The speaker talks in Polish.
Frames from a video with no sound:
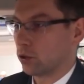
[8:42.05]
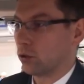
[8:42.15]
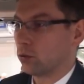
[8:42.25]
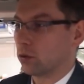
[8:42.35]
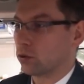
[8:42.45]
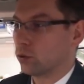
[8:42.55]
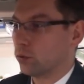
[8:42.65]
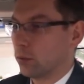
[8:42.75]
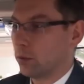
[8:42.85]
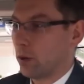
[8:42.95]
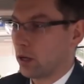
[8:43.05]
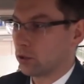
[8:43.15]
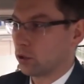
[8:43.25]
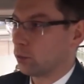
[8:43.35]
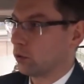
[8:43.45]
także otrzymujemy
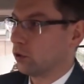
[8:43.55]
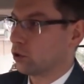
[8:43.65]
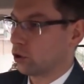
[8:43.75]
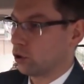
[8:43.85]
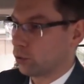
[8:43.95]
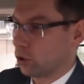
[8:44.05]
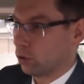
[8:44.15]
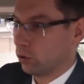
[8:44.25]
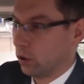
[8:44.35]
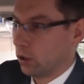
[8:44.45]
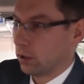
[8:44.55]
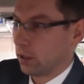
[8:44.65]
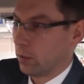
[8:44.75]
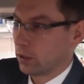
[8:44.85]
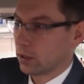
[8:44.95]
bardzo dobrą widoczność do przodu.
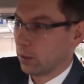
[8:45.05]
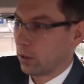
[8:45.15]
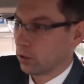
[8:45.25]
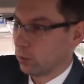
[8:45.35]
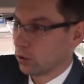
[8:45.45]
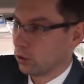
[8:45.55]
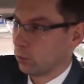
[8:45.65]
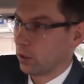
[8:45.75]
Ta maska bardzo mocno